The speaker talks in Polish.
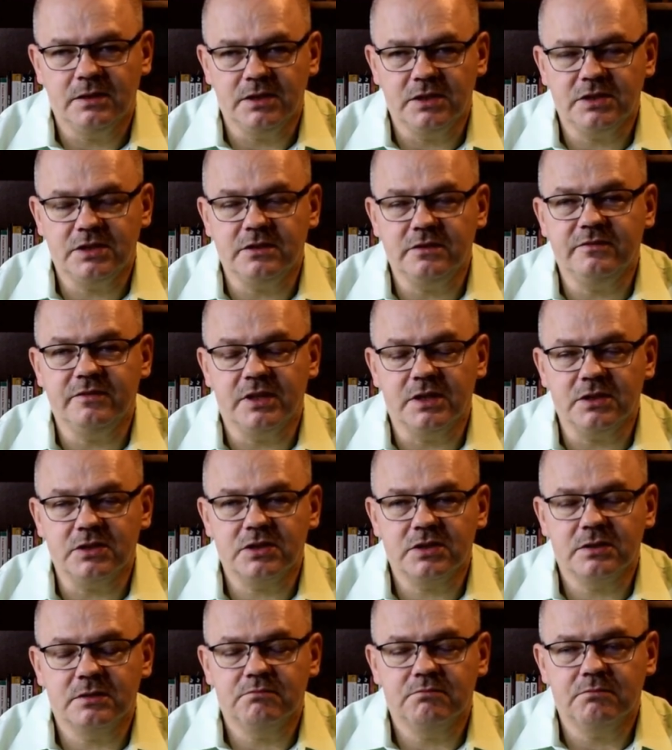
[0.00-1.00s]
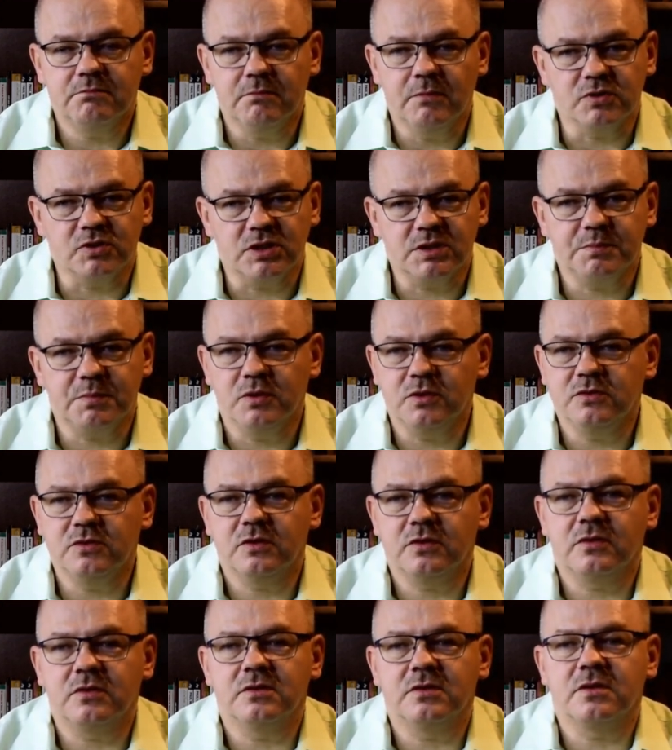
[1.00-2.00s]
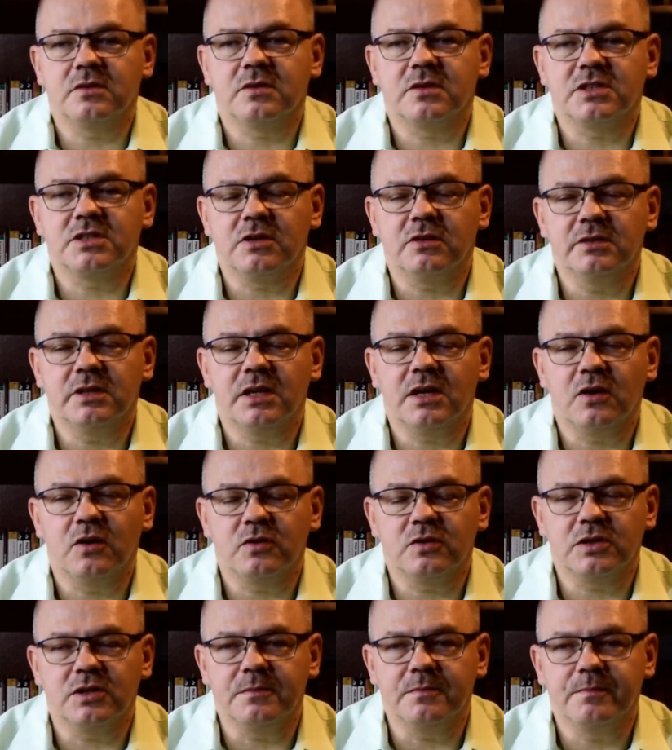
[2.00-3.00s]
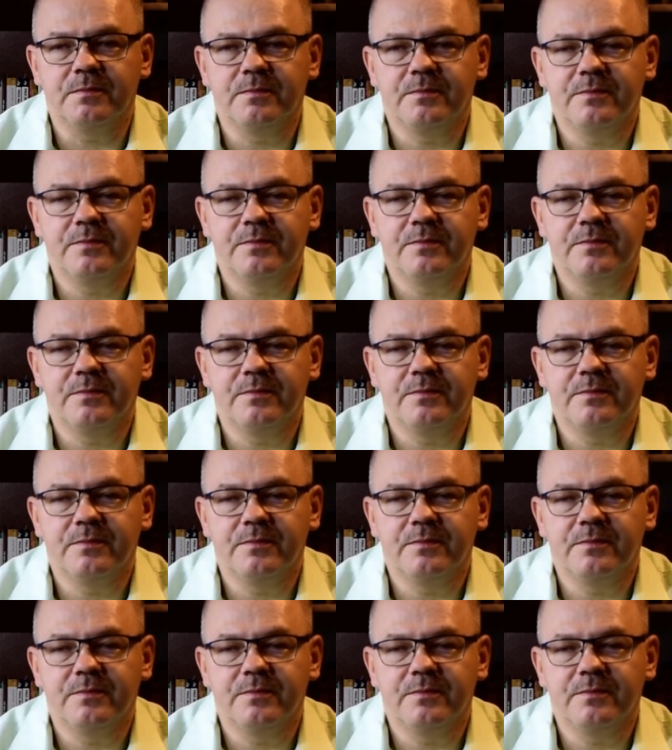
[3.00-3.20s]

Jeśli wiesz, możesz podjąć określone kroki.